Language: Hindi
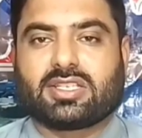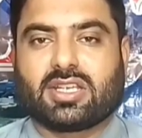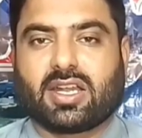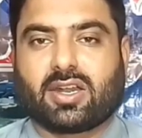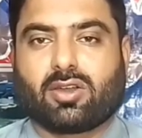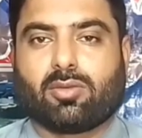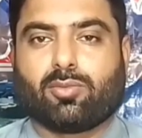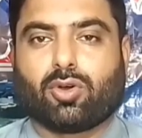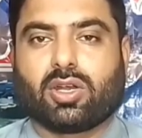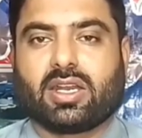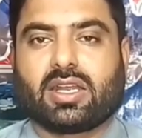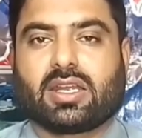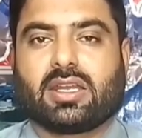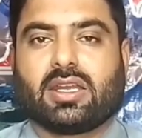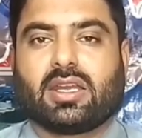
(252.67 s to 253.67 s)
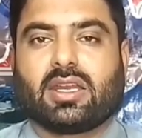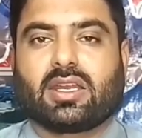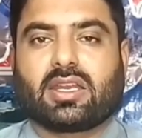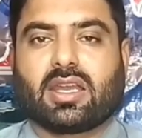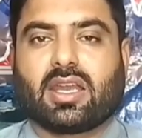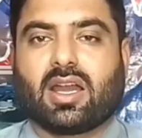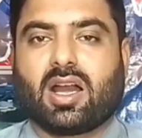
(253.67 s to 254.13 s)
एजेंट को बोलें
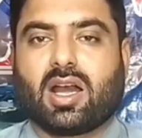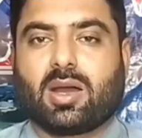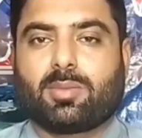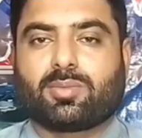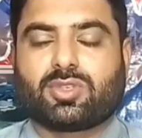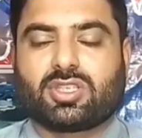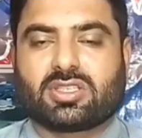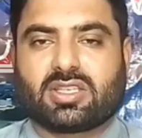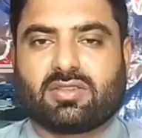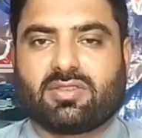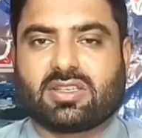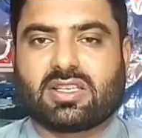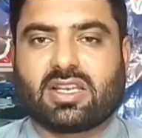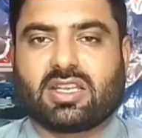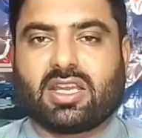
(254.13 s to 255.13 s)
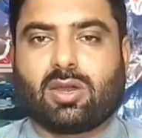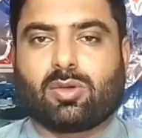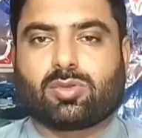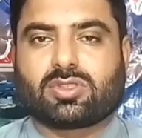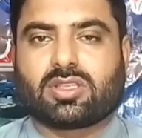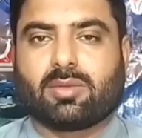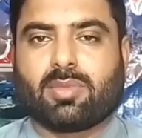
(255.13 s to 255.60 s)
कि आप जिससे वीज़ा लिया
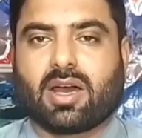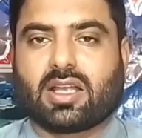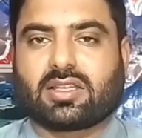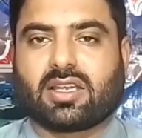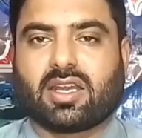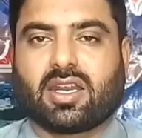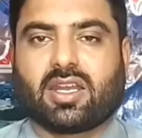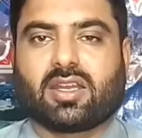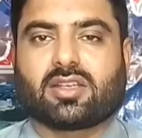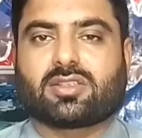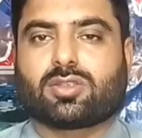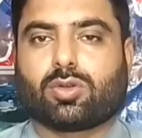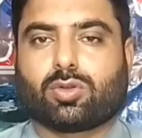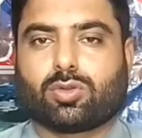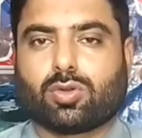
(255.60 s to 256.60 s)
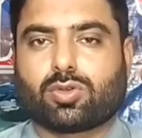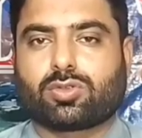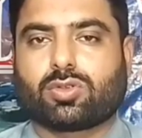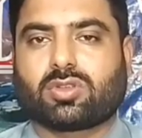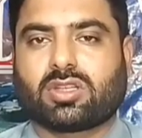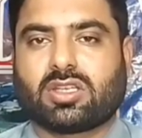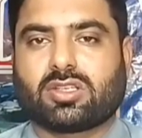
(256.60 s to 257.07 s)
उससे बात करें कि सौ दो
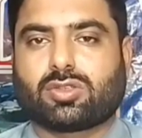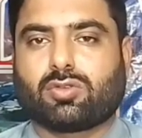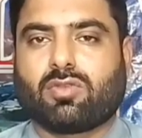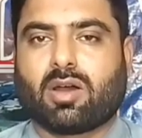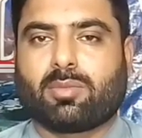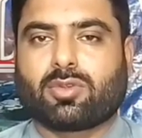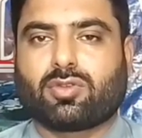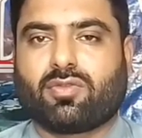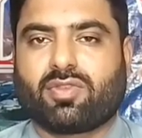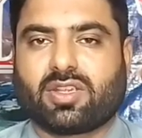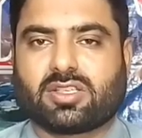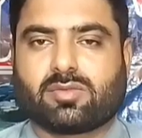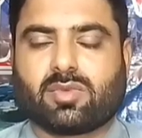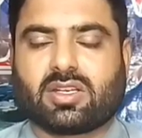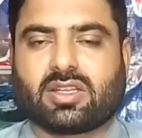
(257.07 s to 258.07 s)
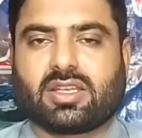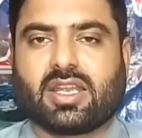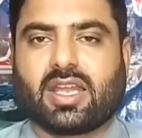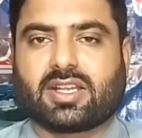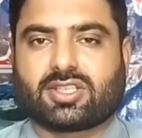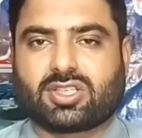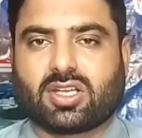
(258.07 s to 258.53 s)
सौ तीन सौ वहाँ पर जो फ़ीस बनती
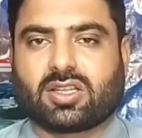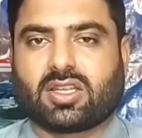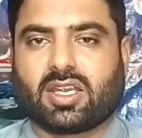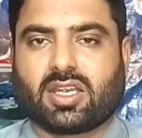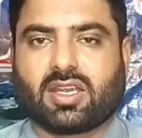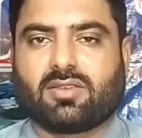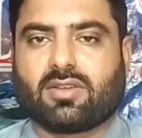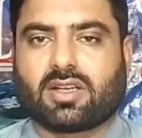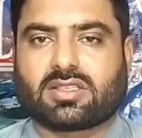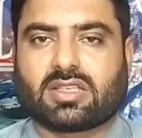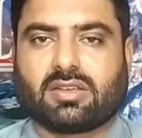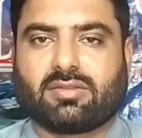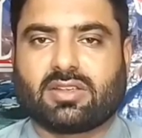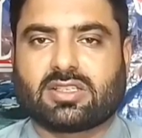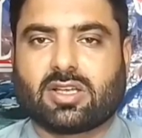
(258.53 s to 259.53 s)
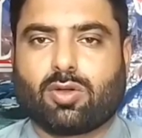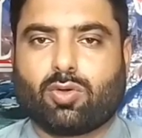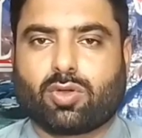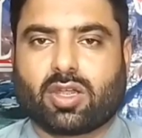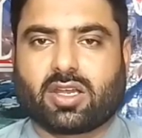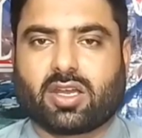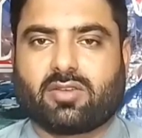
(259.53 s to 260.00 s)
है एक्स्ट्रा दे के वहाँ से वीज़ा
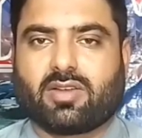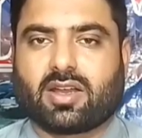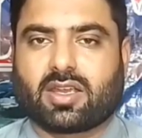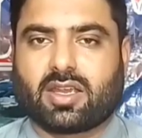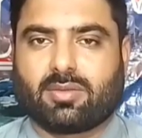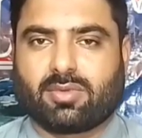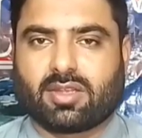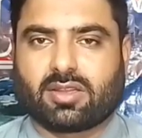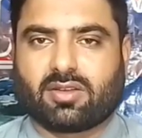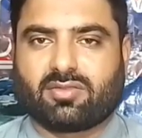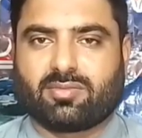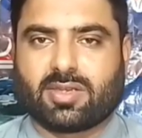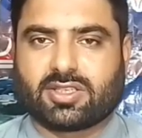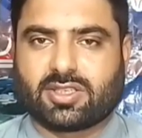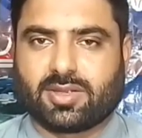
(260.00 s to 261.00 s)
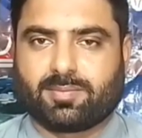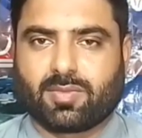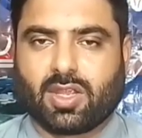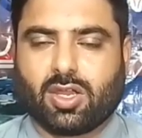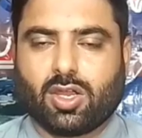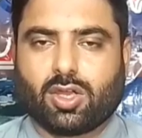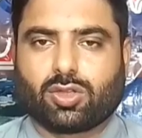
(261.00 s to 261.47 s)
ओके करवा के आपकी तरफ भेजें
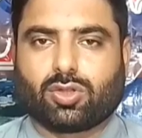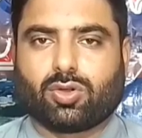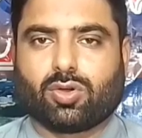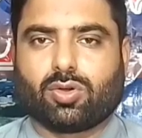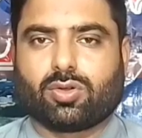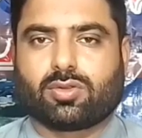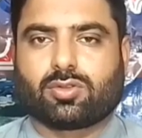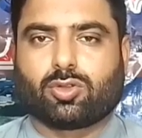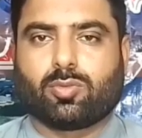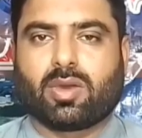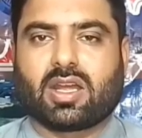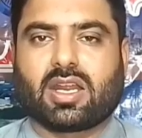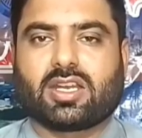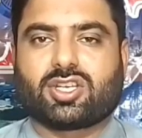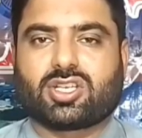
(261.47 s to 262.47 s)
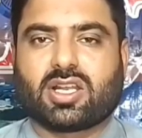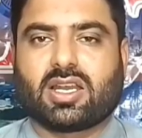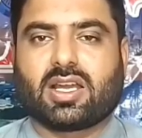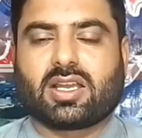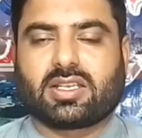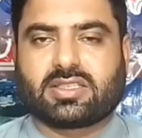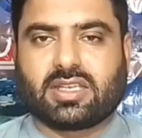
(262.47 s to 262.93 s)
तो दोबारा इन
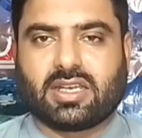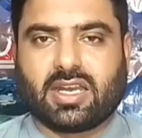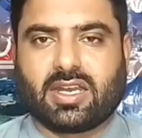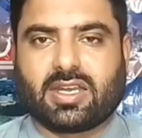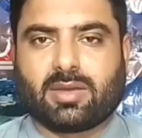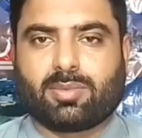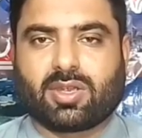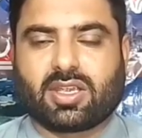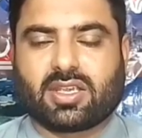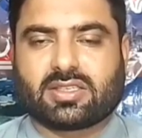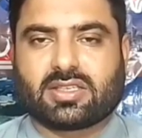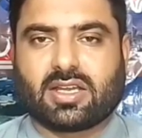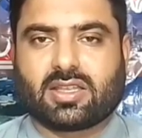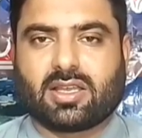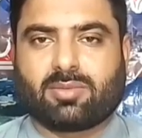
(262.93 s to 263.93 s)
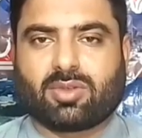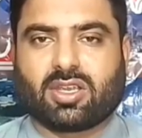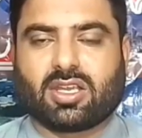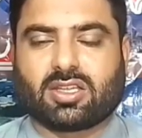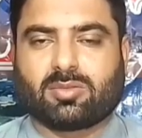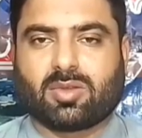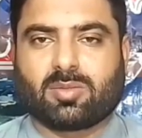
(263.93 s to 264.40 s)
किसी नए टॉपिक के साथ
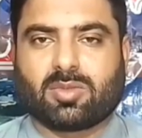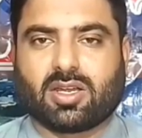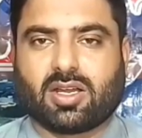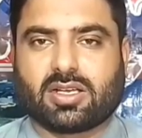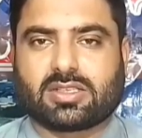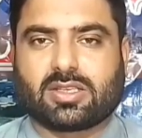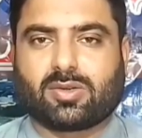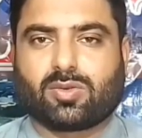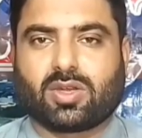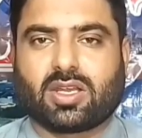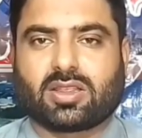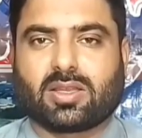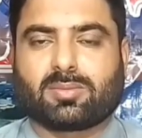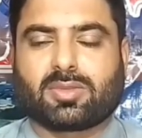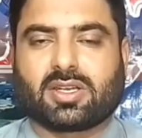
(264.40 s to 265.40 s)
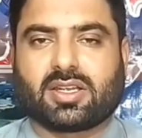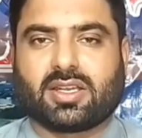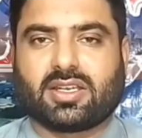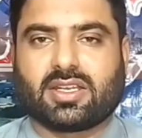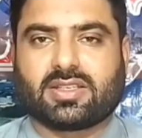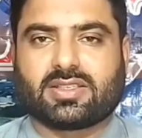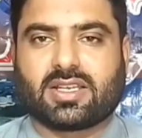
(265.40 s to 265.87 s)
आपकी खिदमत में हाज़िर होंगे तब तक
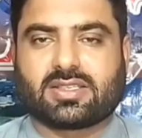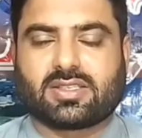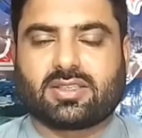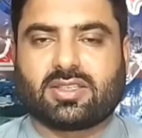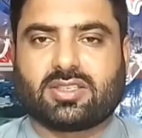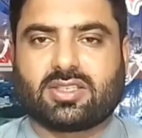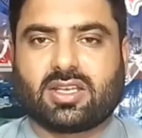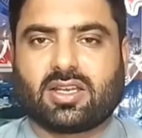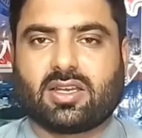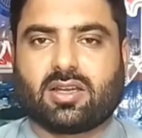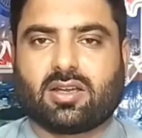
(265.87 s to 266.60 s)
के लिए इजाज़त दीजिए